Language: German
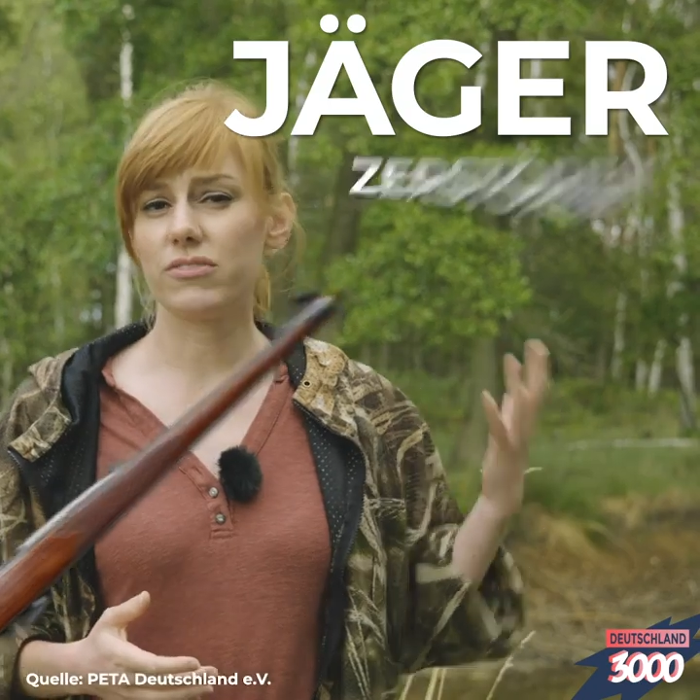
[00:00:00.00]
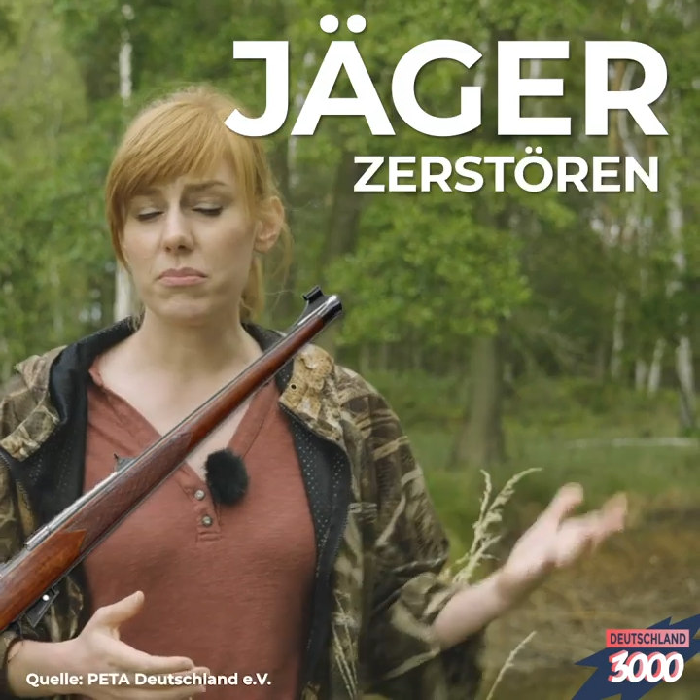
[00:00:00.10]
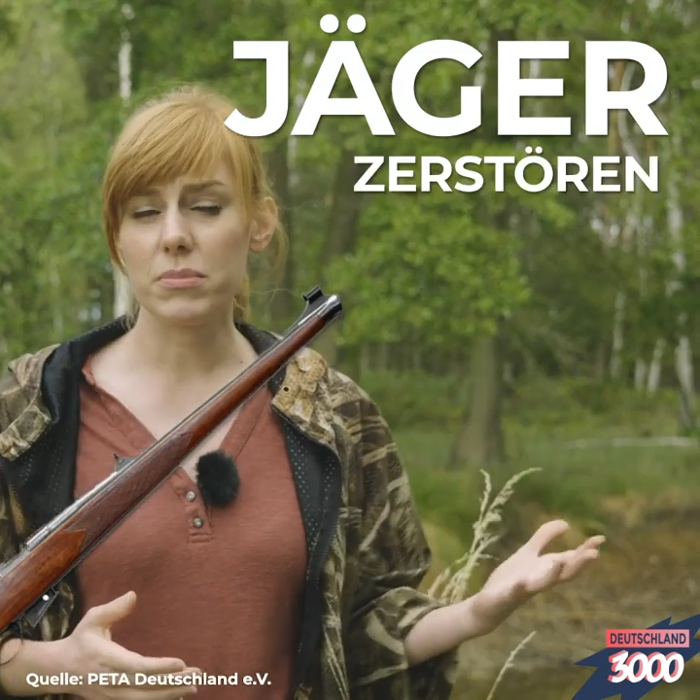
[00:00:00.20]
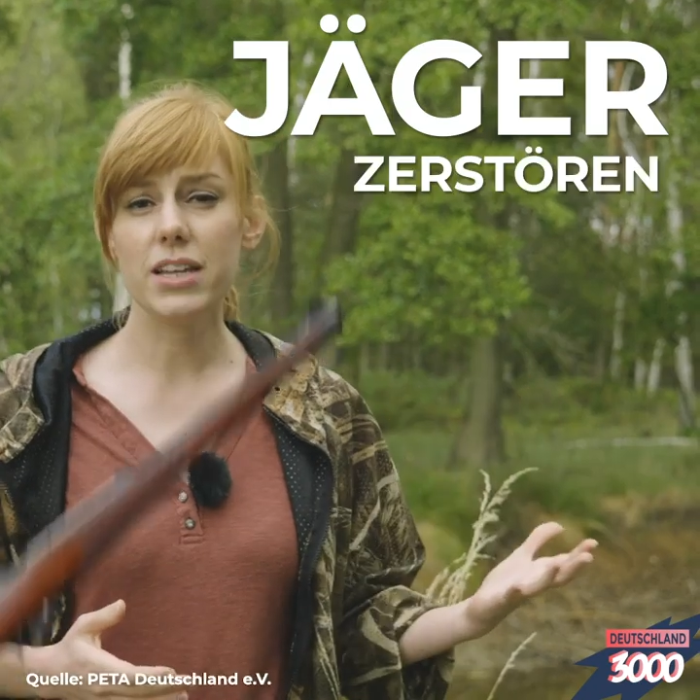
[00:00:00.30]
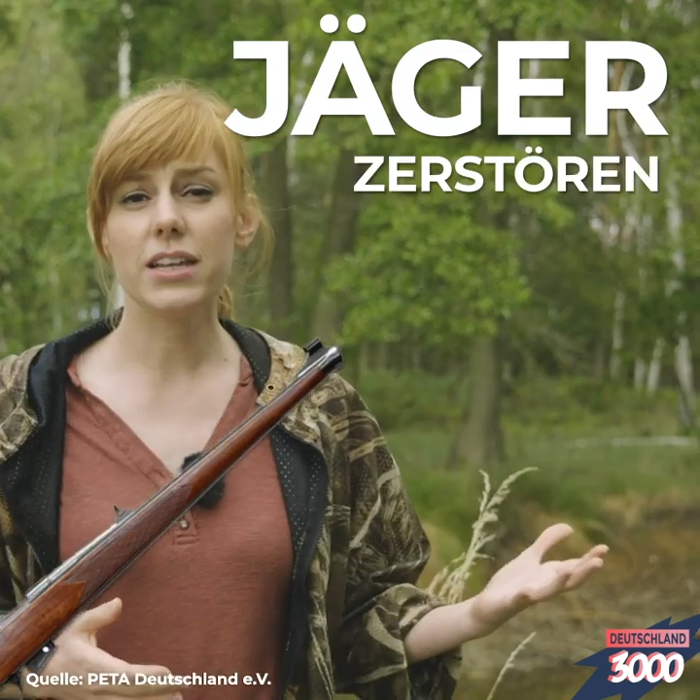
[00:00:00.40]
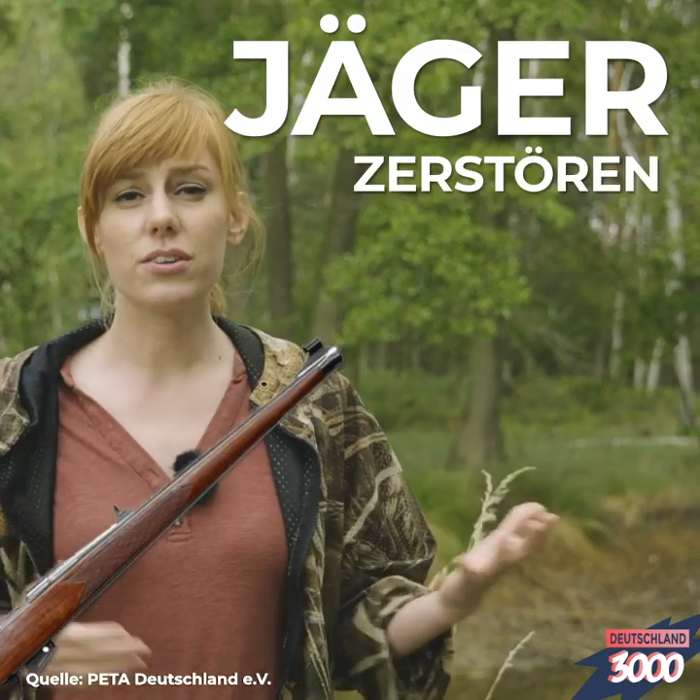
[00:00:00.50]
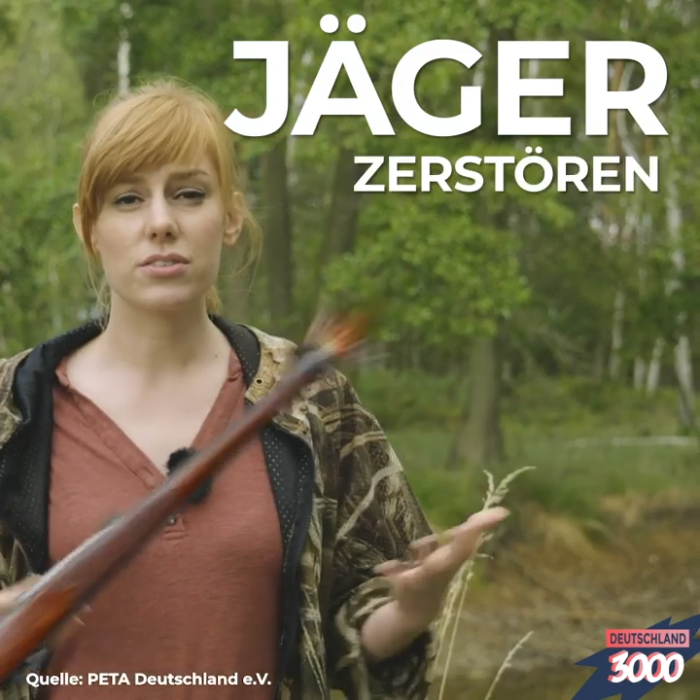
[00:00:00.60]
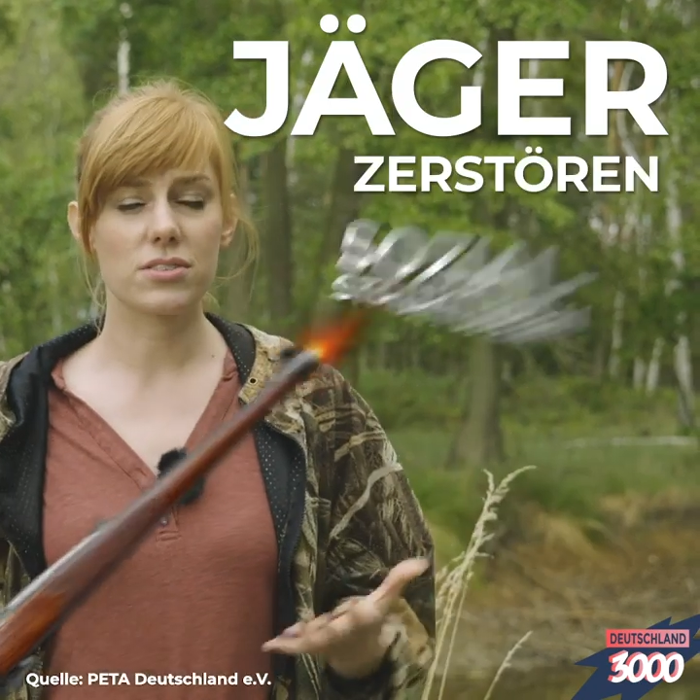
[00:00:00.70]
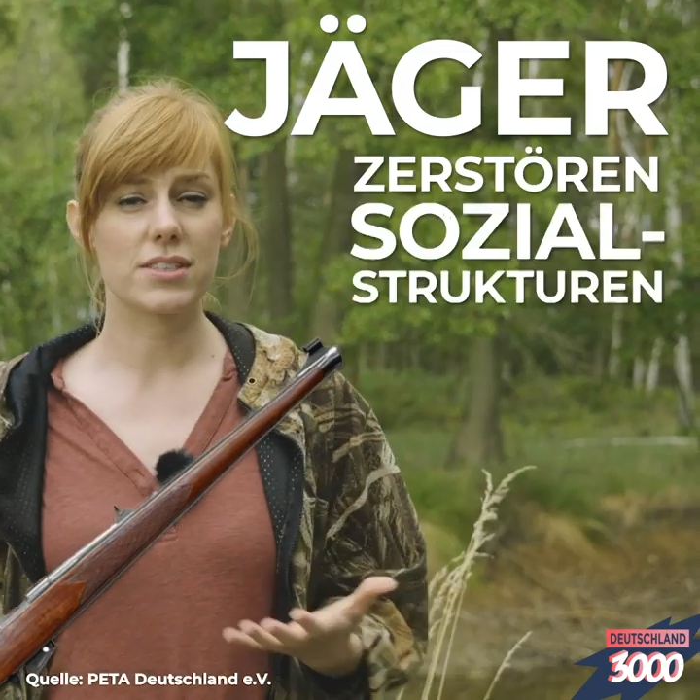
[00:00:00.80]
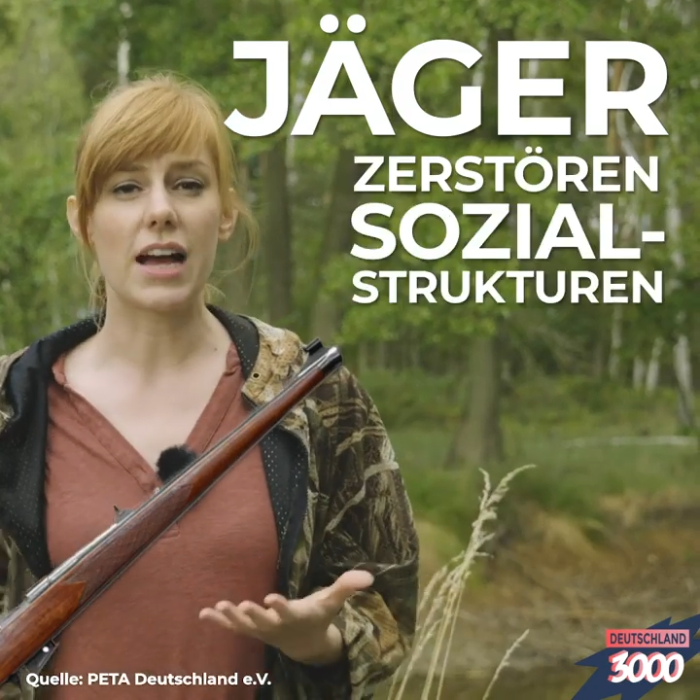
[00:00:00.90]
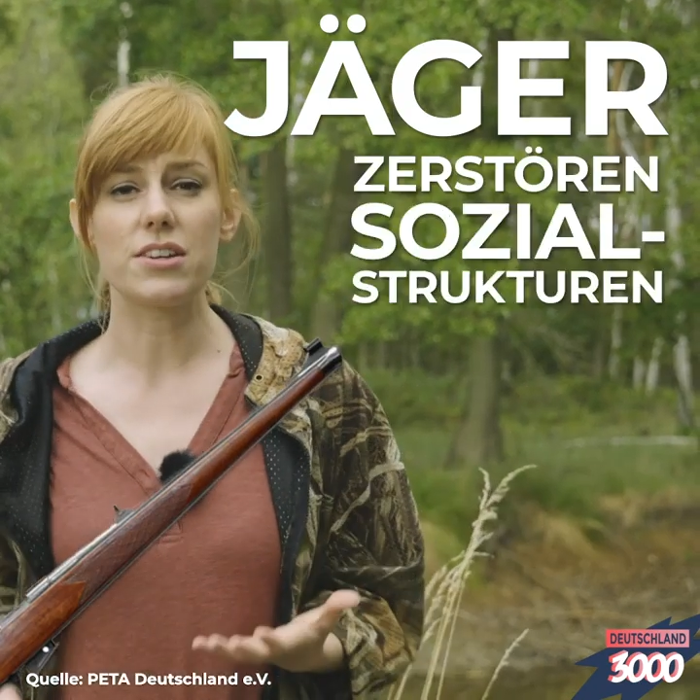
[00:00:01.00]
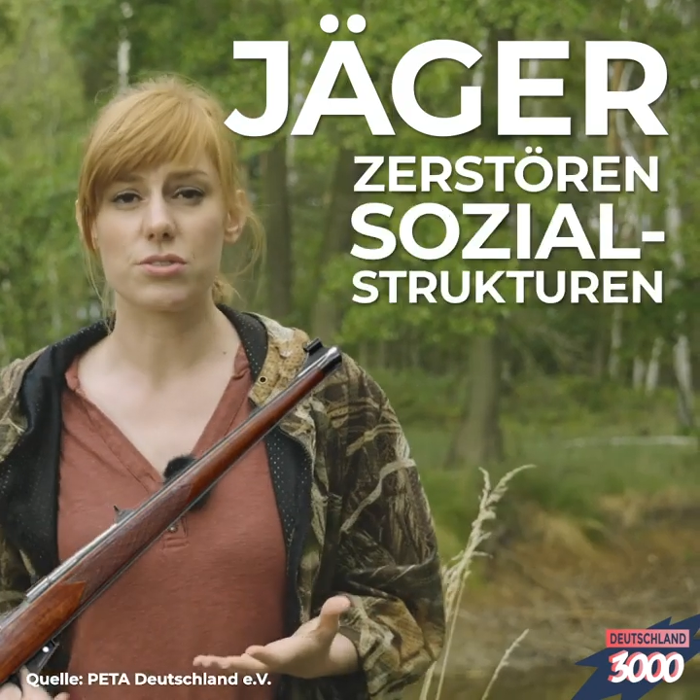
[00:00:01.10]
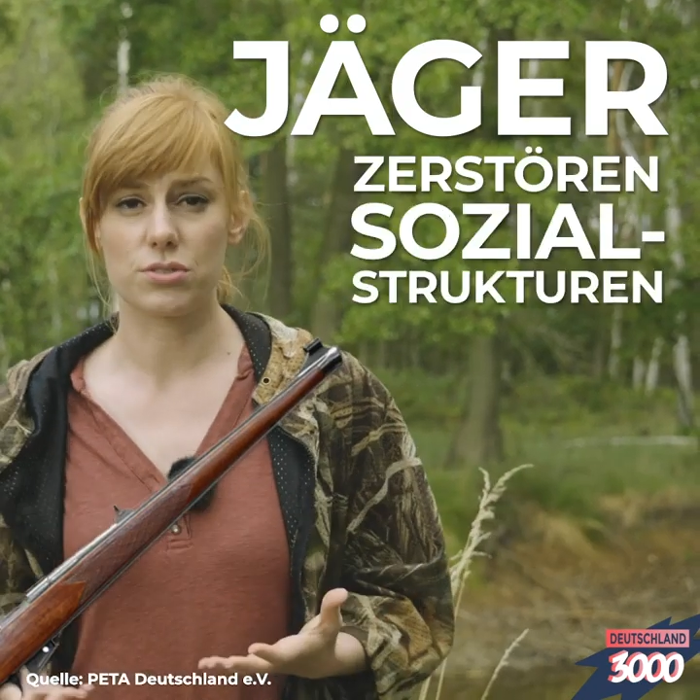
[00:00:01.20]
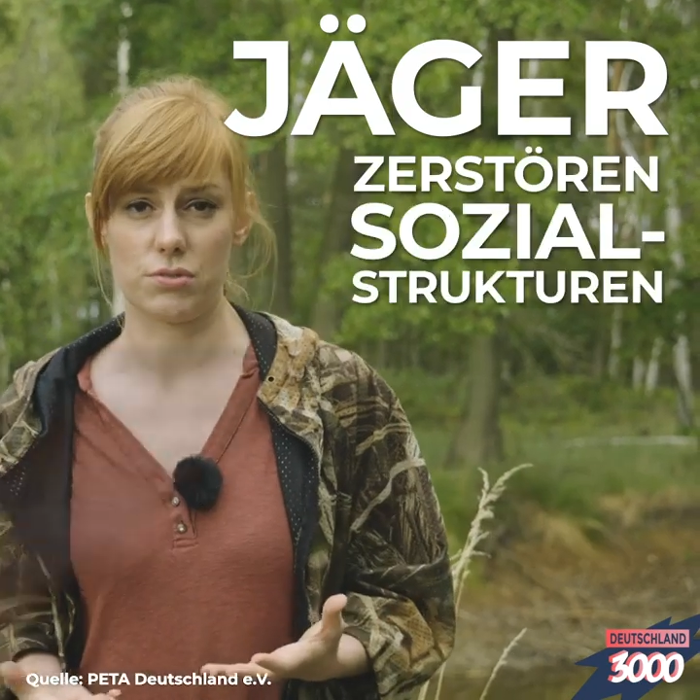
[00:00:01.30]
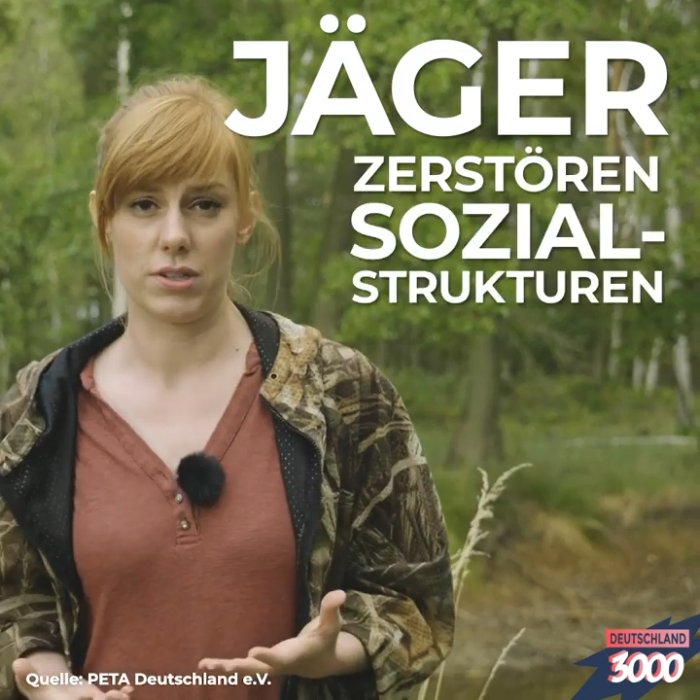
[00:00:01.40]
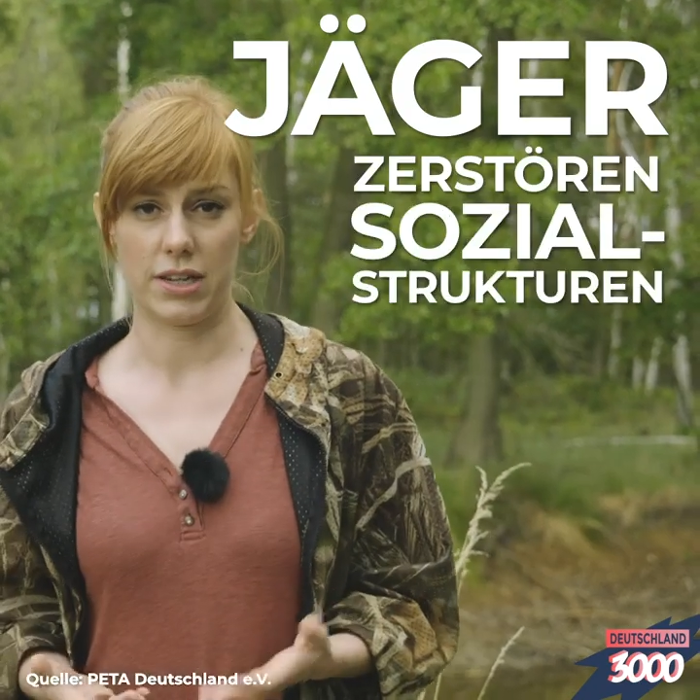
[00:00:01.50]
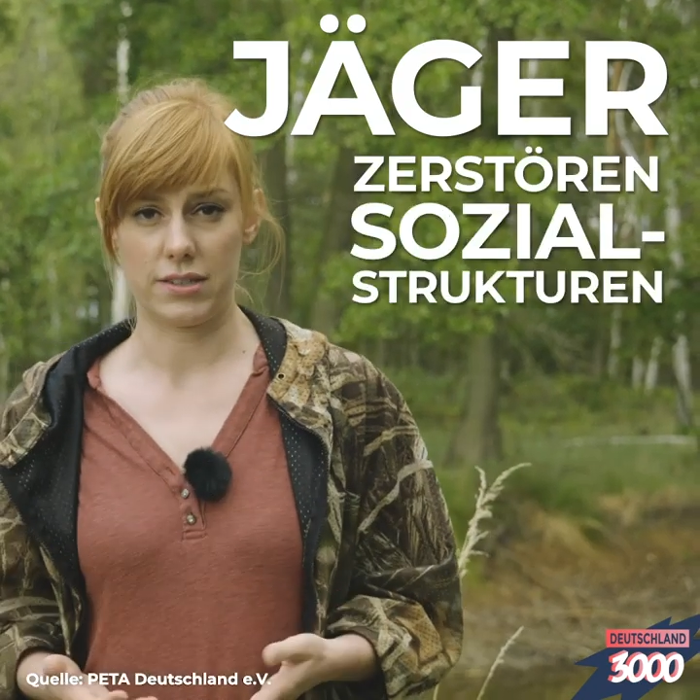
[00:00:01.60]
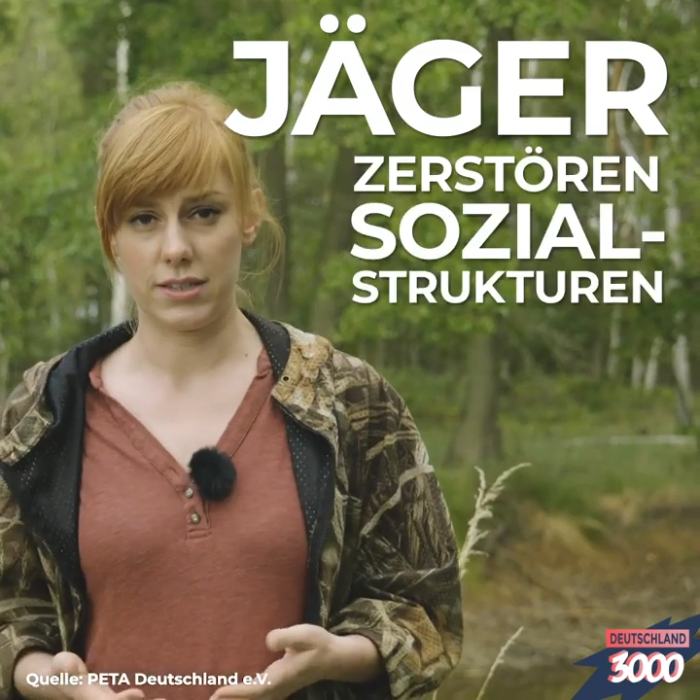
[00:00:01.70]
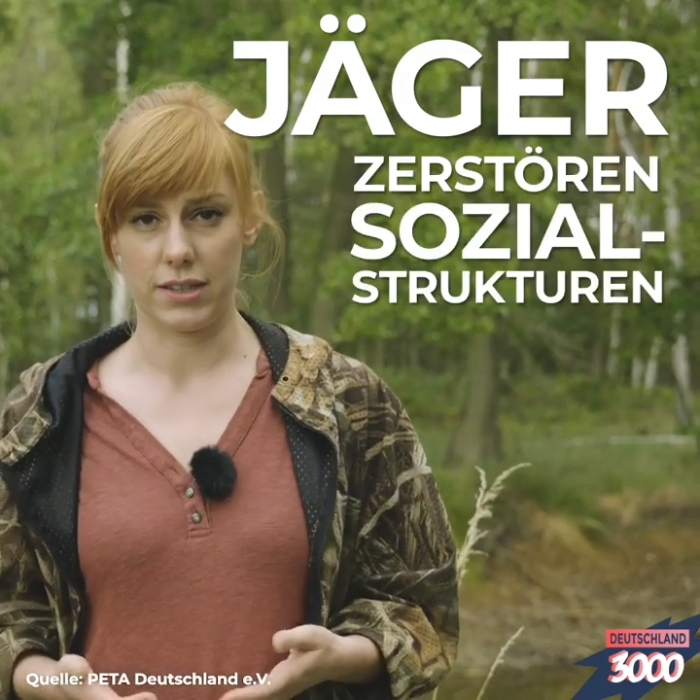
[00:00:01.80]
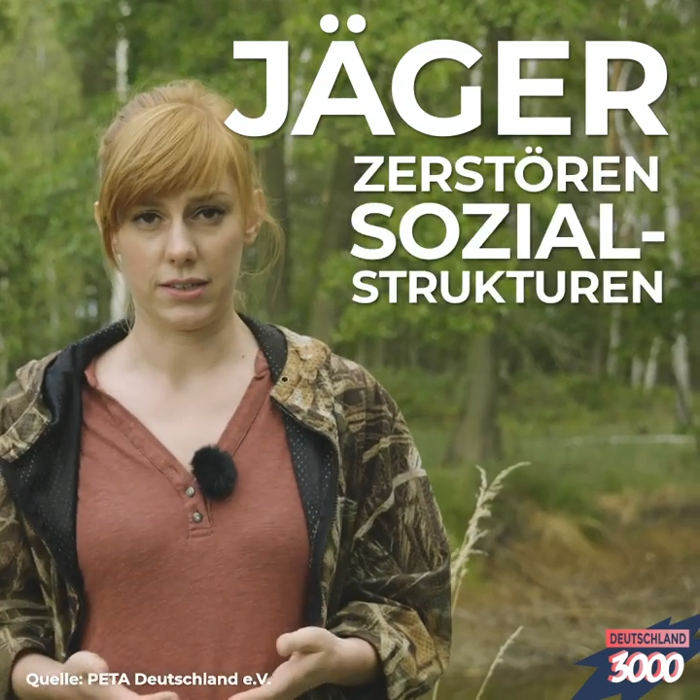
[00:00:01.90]
Familien und Sozialstrukturen der
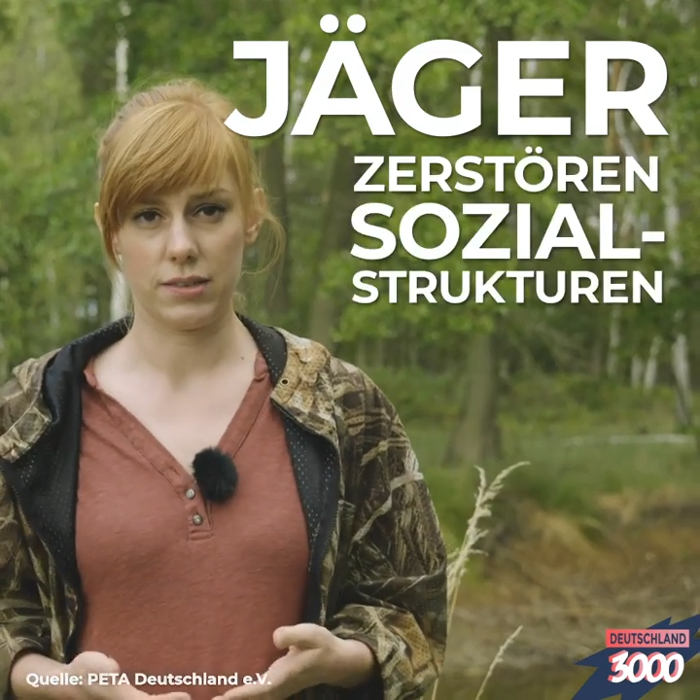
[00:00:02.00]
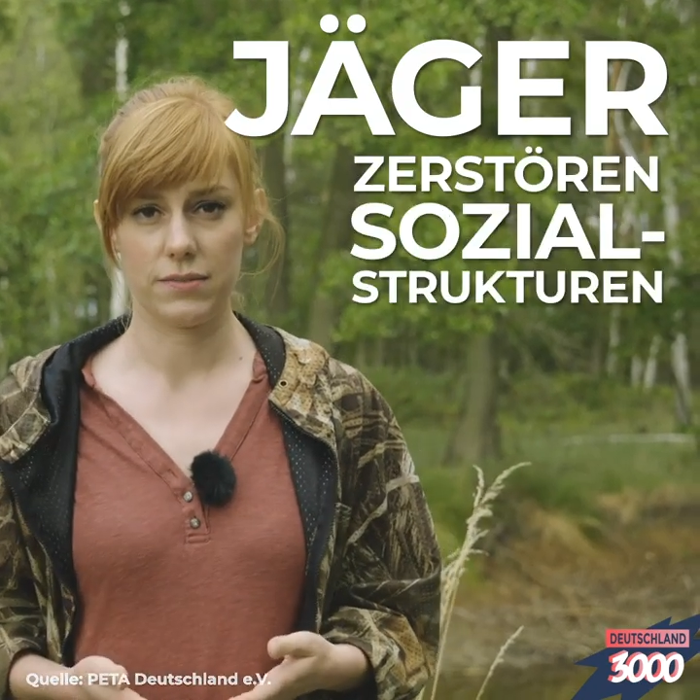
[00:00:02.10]
Tiere.